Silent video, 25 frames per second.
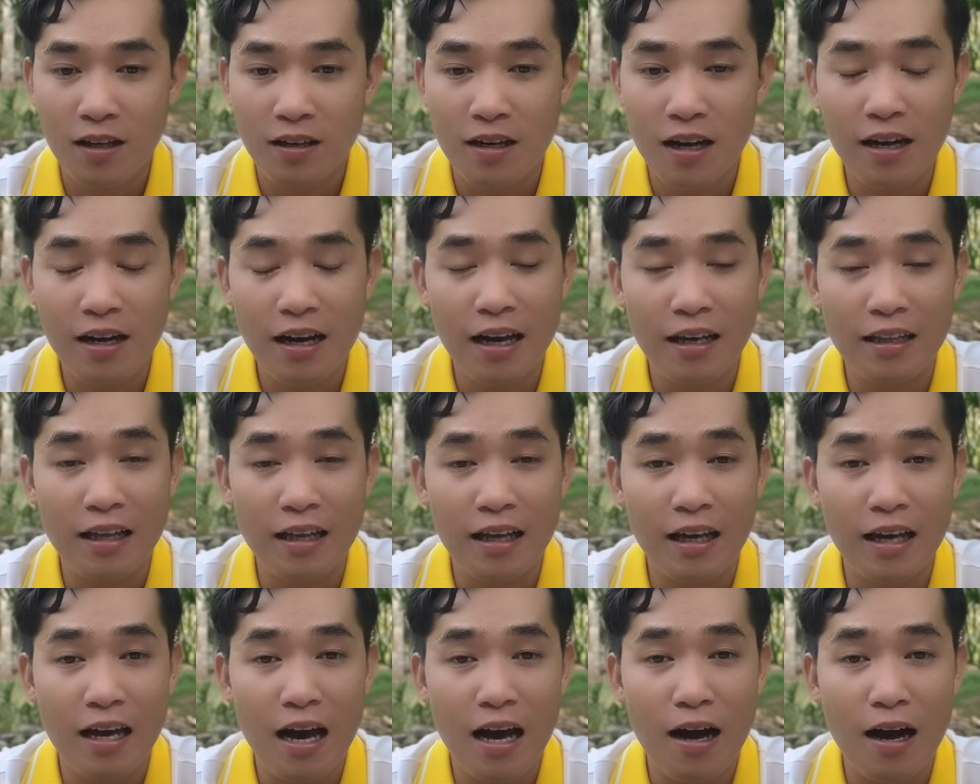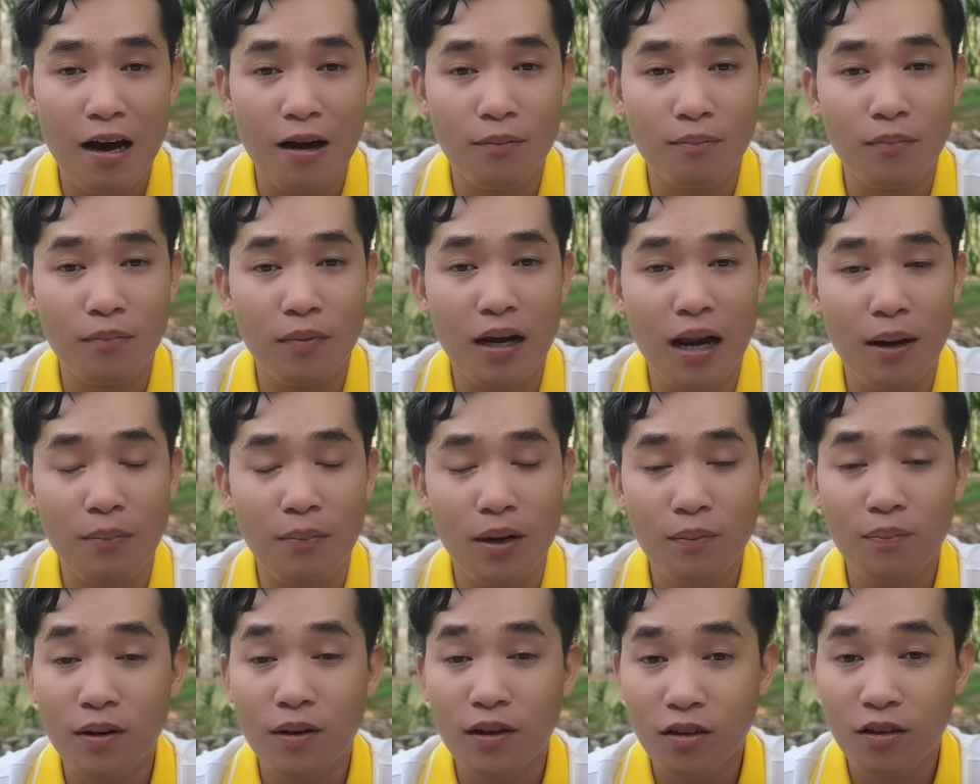đến đây thì à, 15
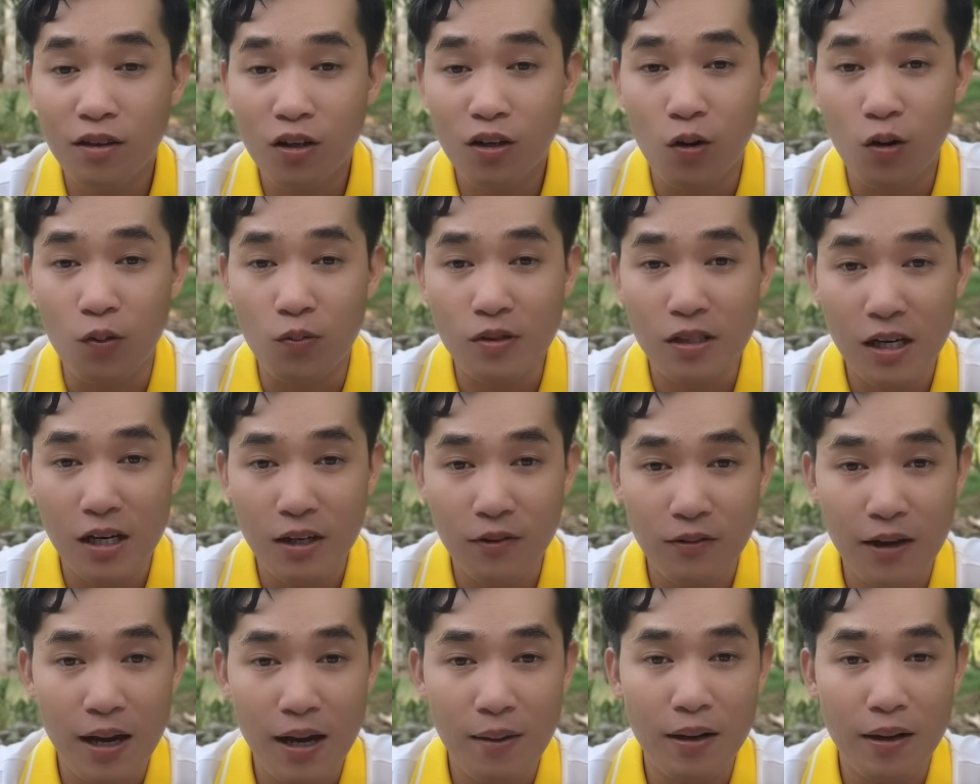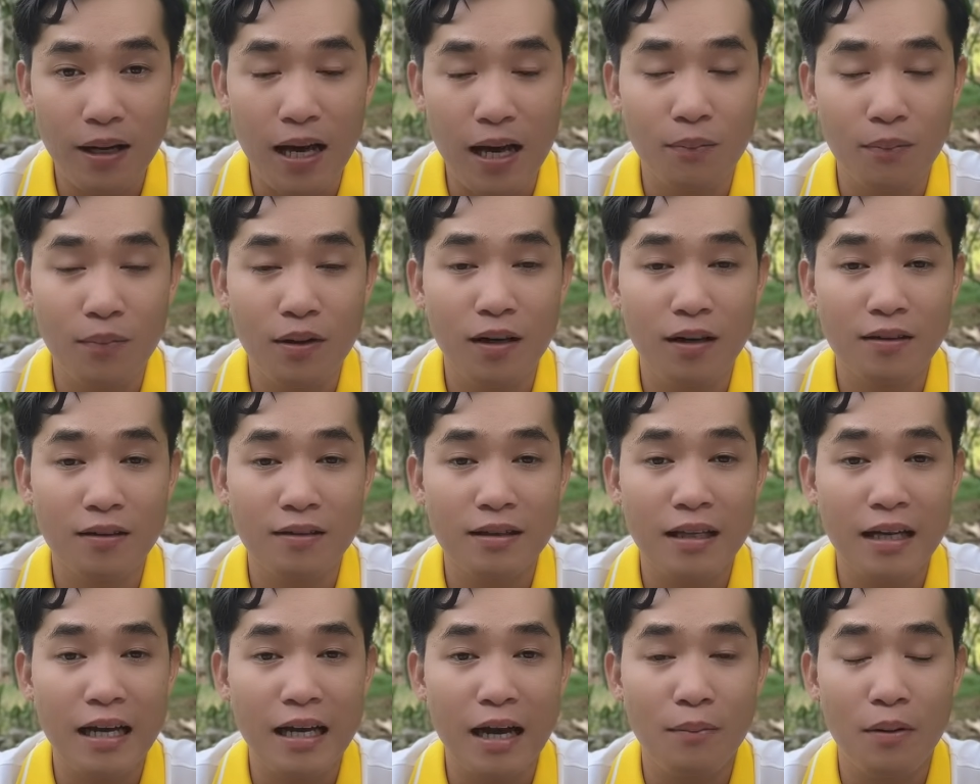mét Bình Dương cũng xin phép là cảm ơn
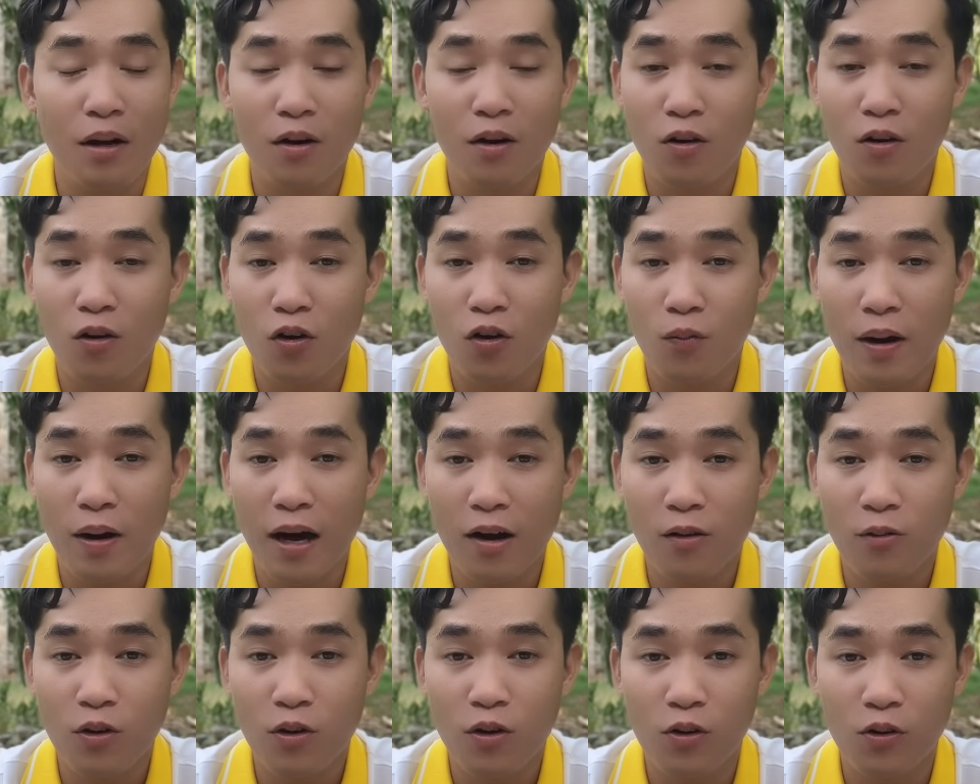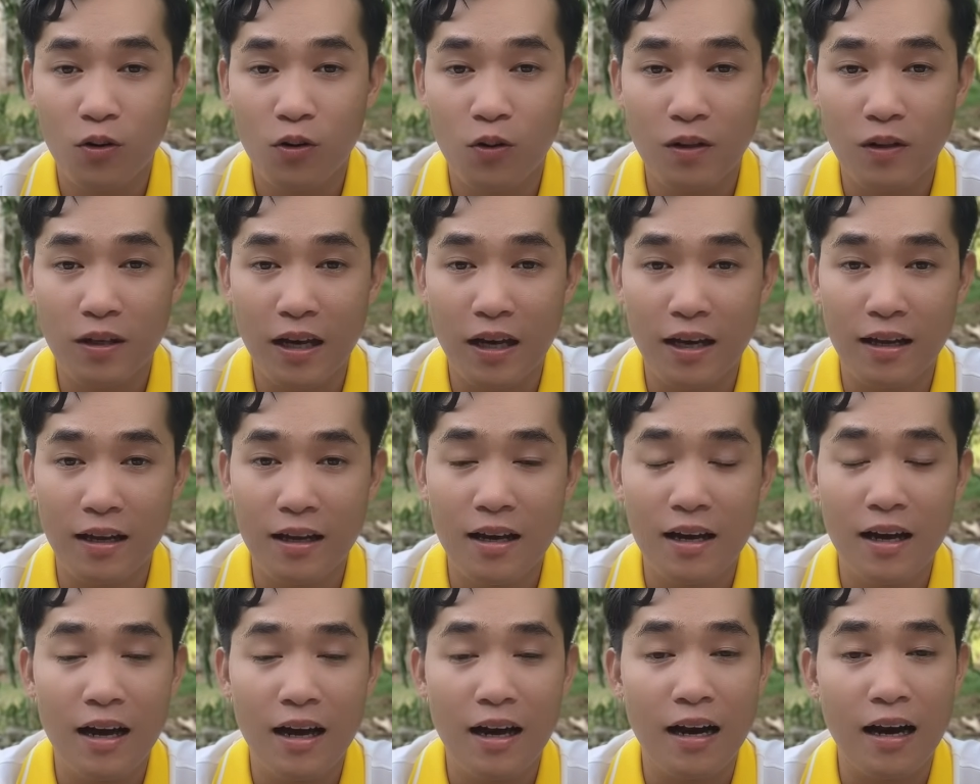tất cả bà con cô bác quý cô chú anh chị
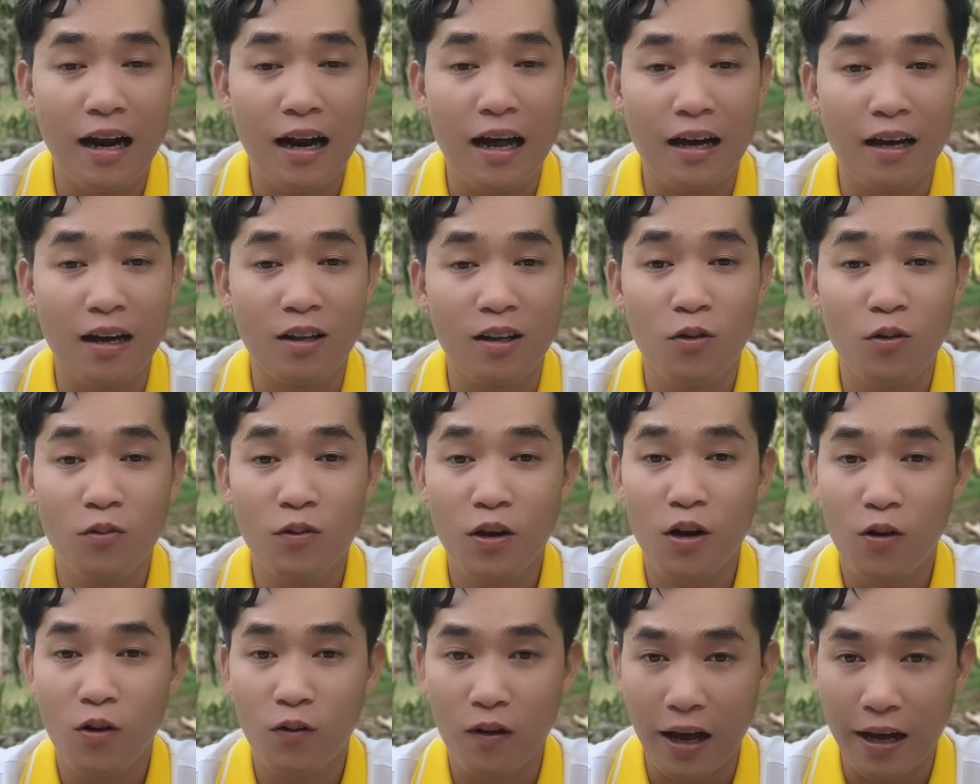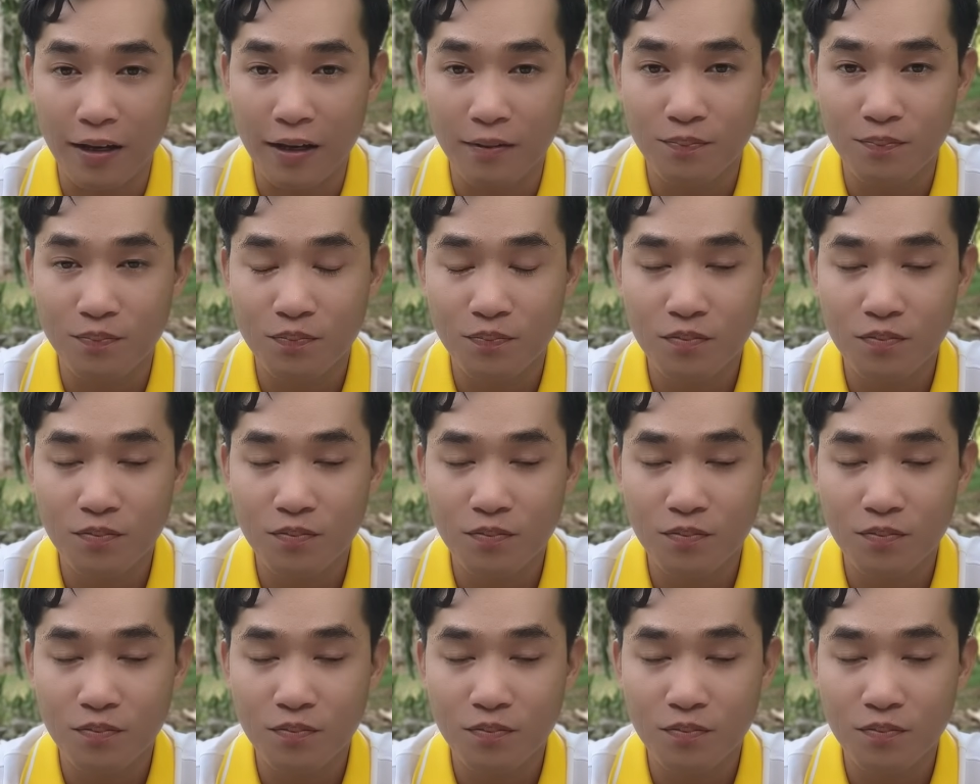là kết thúc video này